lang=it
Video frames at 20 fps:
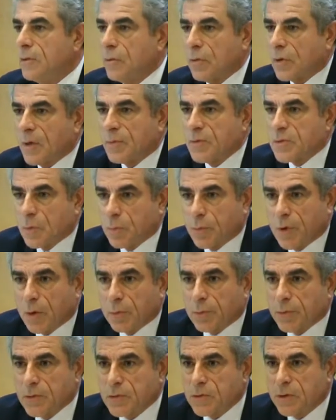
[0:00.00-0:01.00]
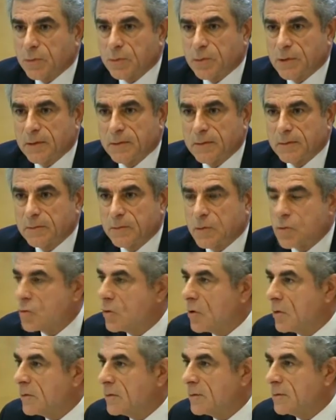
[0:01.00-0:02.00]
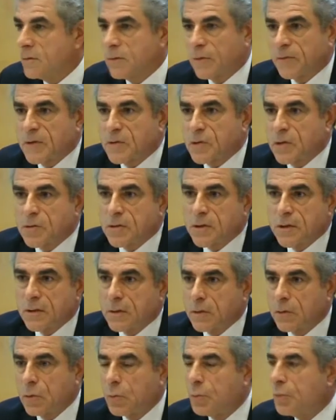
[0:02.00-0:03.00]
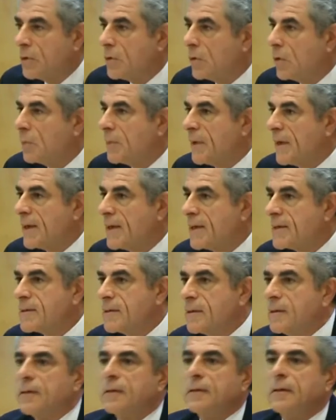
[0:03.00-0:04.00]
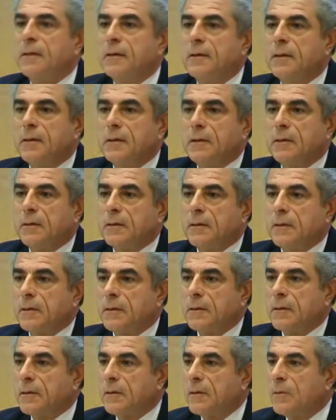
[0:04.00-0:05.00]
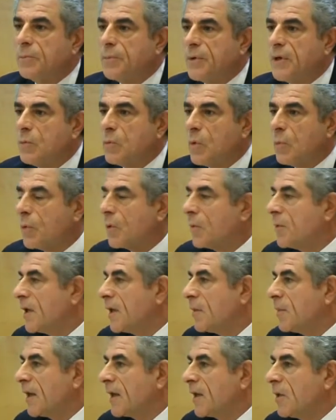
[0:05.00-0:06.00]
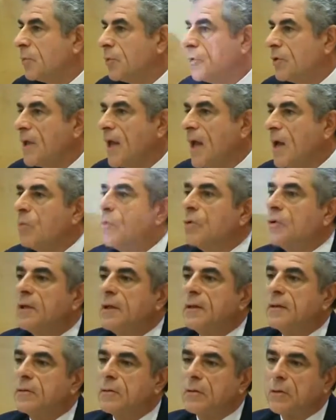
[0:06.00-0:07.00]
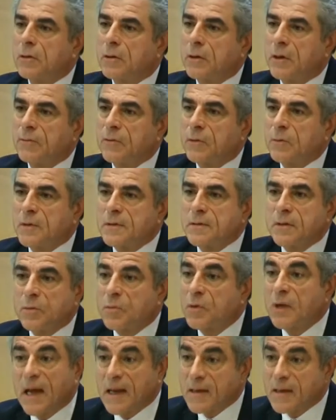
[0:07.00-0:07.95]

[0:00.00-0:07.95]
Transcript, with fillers: Non lo capisco proprio, insomma. Non so, io faccio il sindaco di un piccolo paese, eh, il primo problema che poniamo dentro la formazione dei